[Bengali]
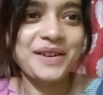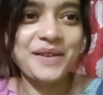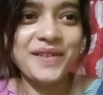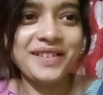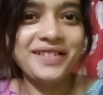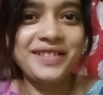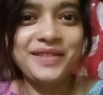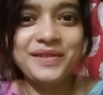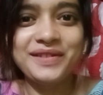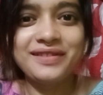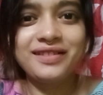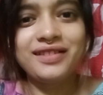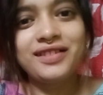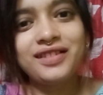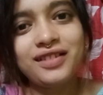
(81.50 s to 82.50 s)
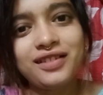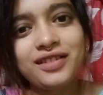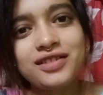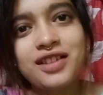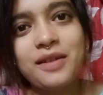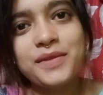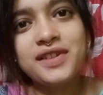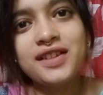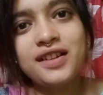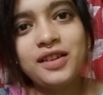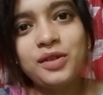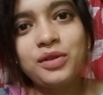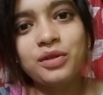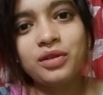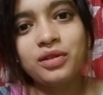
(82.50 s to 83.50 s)
একটাবার ছাব্বিশ
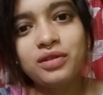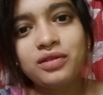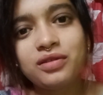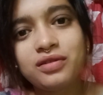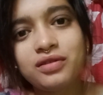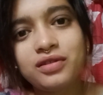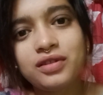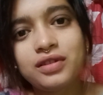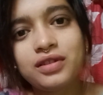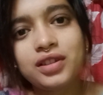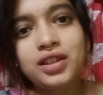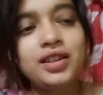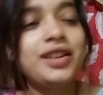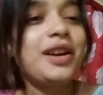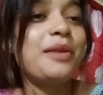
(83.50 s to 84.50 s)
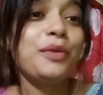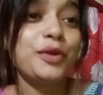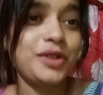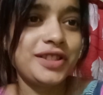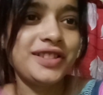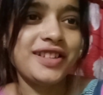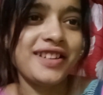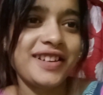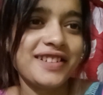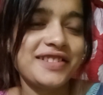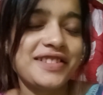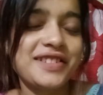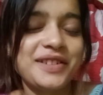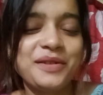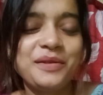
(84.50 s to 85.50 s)
তারিখ তো না পঁচিশ তারিখ
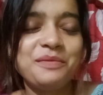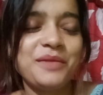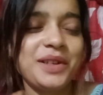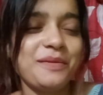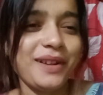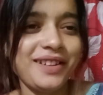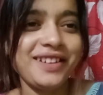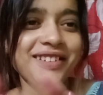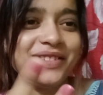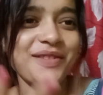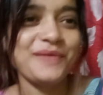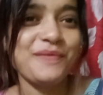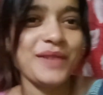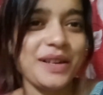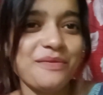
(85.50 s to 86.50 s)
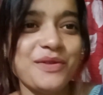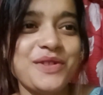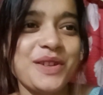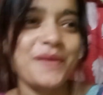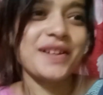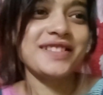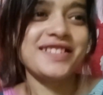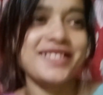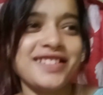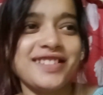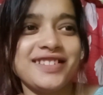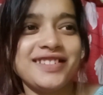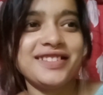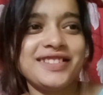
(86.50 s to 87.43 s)
আজকে মানে মাথায় গেল মানে বুঝতে পারছি না